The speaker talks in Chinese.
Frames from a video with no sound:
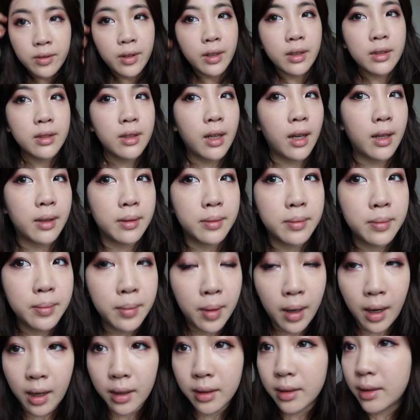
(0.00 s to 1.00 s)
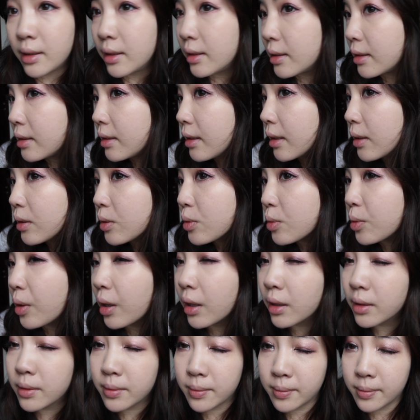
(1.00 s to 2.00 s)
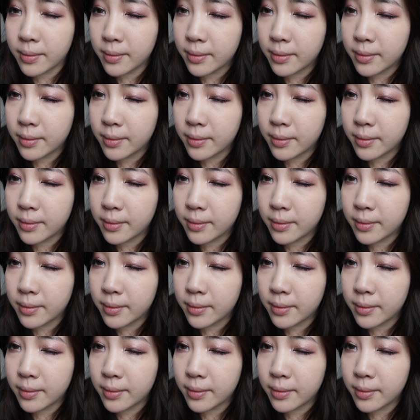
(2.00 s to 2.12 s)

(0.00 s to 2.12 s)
非常 party 的眼妆。